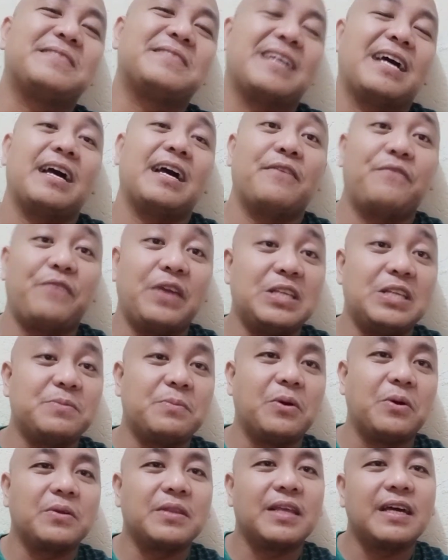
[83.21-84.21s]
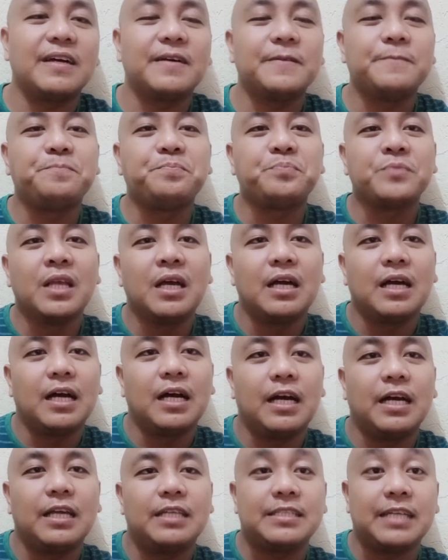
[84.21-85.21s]
sa Facebook ng
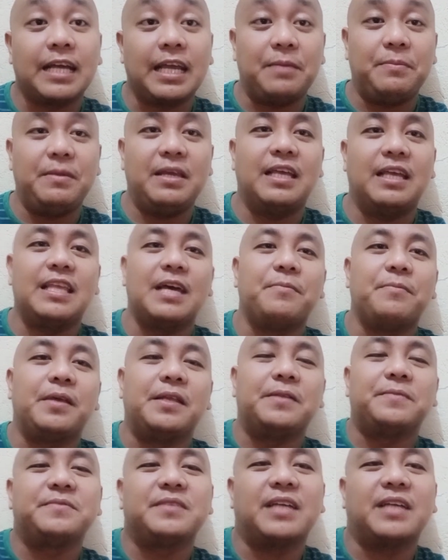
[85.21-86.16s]
uh, sa kaibigan namin.